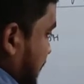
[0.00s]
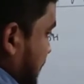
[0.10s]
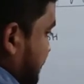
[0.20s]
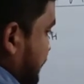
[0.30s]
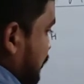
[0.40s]

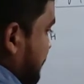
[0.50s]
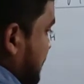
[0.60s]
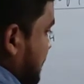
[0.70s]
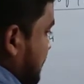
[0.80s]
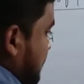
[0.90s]
हम क्यूमीन
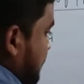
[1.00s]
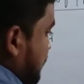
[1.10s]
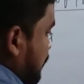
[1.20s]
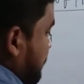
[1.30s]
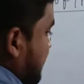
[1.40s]
लेते हैं
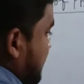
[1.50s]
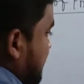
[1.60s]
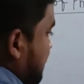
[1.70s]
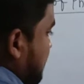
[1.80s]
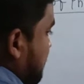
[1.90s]
क्यूमीन का
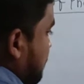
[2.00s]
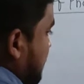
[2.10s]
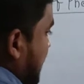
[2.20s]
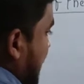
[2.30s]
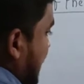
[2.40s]
मतलब
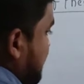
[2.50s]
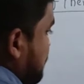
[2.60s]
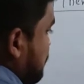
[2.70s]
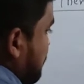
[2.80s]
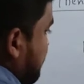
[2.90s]
होता है
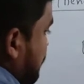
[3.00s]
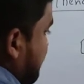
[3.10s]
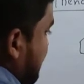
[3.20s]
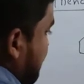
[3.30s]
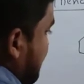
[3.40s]

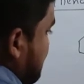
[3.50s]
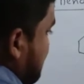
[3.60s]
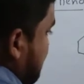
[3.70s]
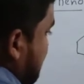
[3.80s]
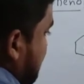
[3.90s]
आइसोप्रोपिल
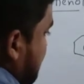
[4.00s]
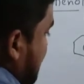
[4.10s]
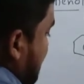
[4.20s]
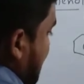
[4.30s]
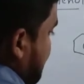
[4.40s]
बेंजीन ये
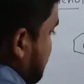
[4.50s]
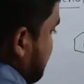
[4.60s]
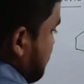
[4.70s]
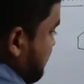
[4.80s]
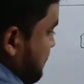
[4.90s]
है
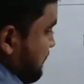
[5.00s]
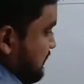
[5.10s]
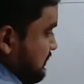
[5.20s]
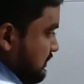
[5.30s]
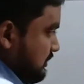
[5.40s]
आइसोप्रोपिल
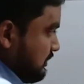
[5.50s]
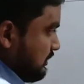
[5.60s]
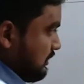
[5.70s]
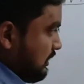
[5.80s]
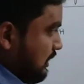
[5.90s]

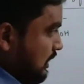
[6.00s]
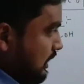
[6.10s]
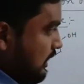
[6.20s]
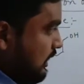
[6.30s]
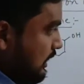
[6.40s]

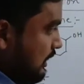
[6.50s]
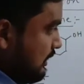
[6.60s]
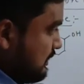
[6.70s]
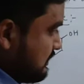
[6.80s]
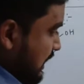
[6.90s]

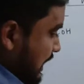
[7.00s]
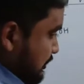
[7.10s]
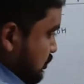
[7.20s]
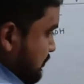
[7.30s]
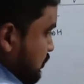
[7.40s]
बेंजीन इस
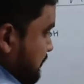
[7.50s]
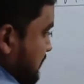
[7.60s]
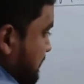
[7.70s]
आइसोप्रोपिल